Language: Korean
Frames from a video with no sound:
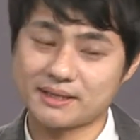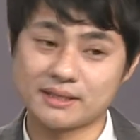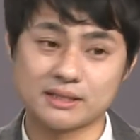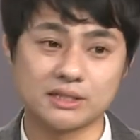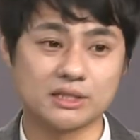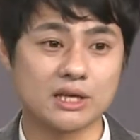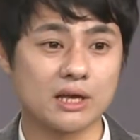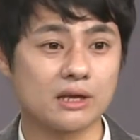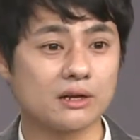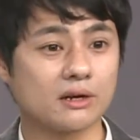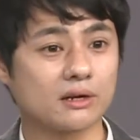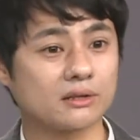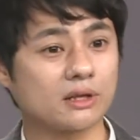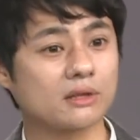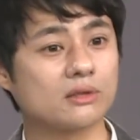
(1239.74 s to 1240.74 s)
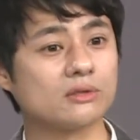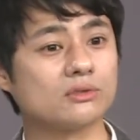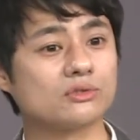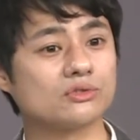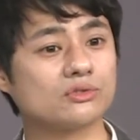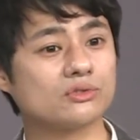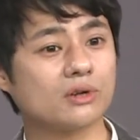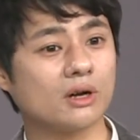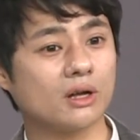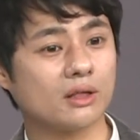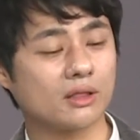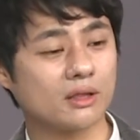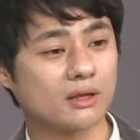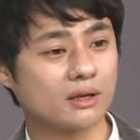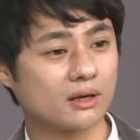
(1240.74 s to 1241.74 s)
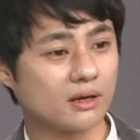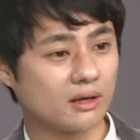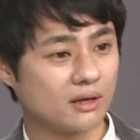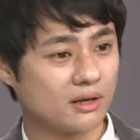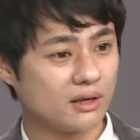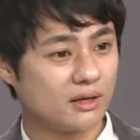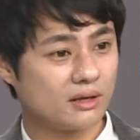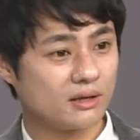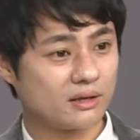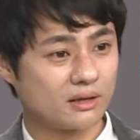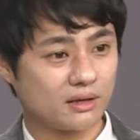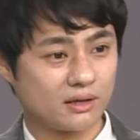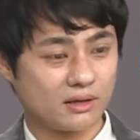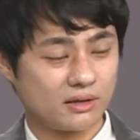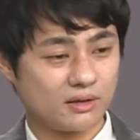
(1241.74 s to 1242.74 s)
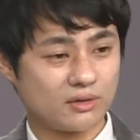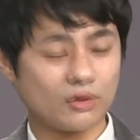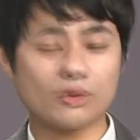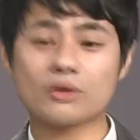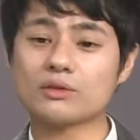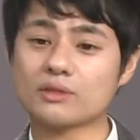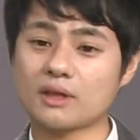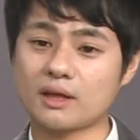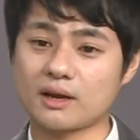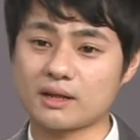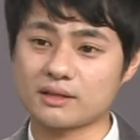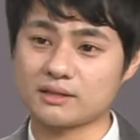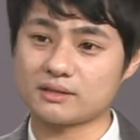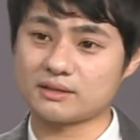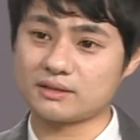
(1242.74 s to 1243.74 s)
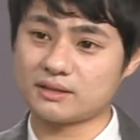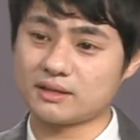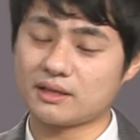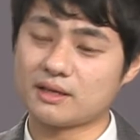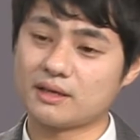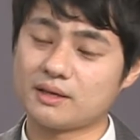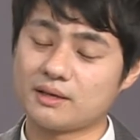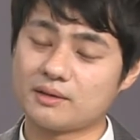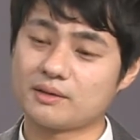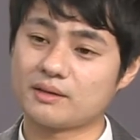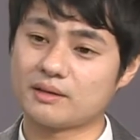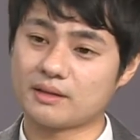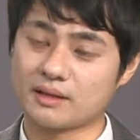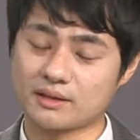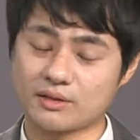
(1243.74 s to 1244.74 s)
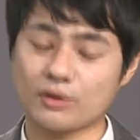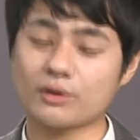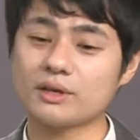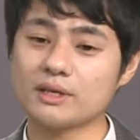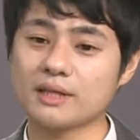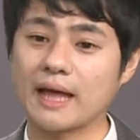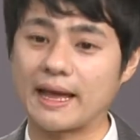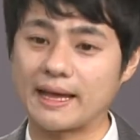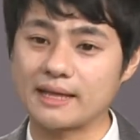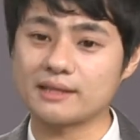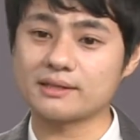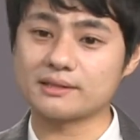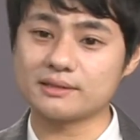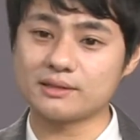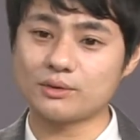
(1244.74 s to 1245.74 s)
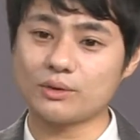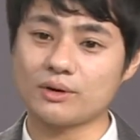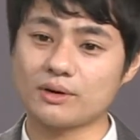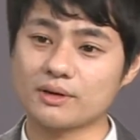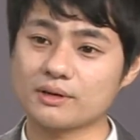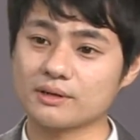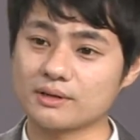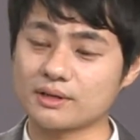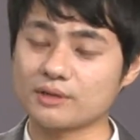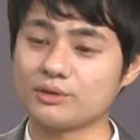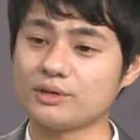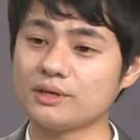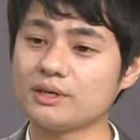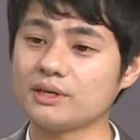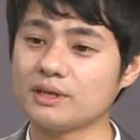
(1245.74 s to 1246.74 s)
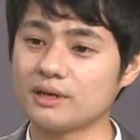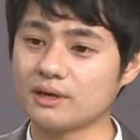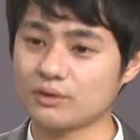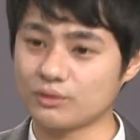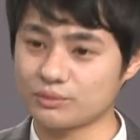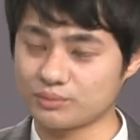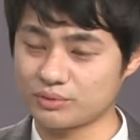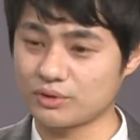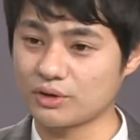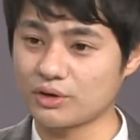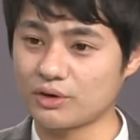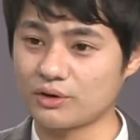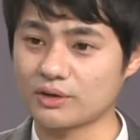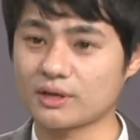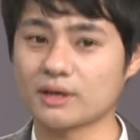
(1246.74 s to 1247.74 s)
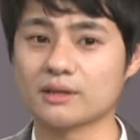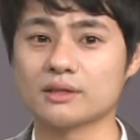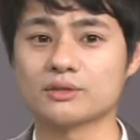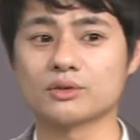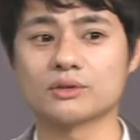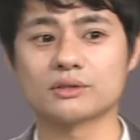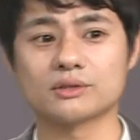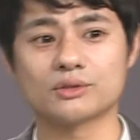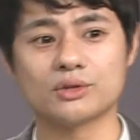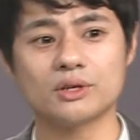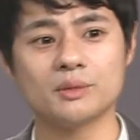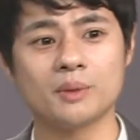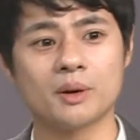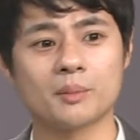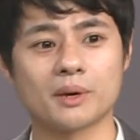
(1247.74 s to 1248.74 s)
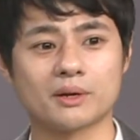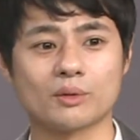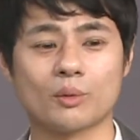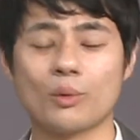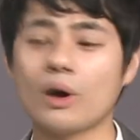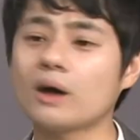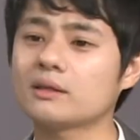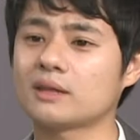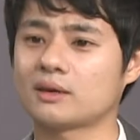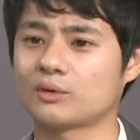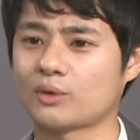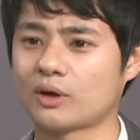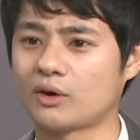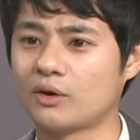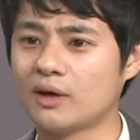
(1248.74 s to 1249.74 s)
이 얘기를 딱 듣는 순간 그러니까 예, 섞였다라는 섞인 아이들을 이렇게 튀기라고 불러 이렇게 하는데 저는 그 튀김이란 말이 너무 화가 나는 거예요.